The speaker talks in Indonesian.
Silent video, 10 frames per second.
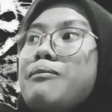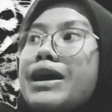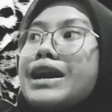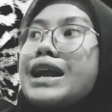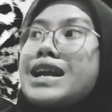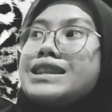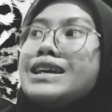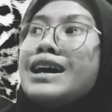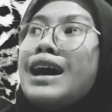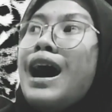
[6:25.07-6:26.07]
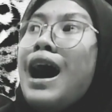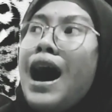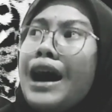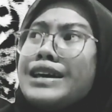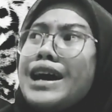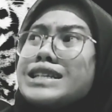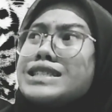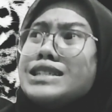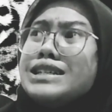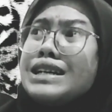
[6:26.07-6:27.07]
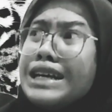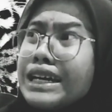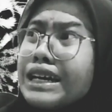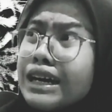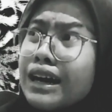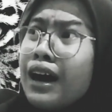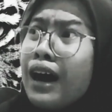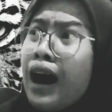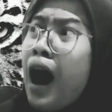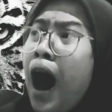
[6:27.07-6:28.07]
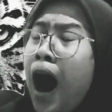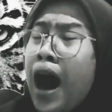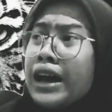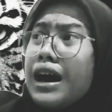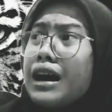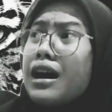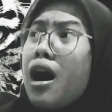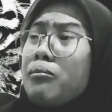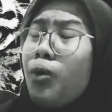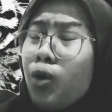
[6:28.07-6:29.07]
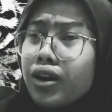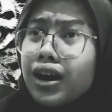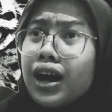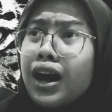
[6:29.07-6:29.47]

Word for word: Manehna teh hayang cirik, hayang kabur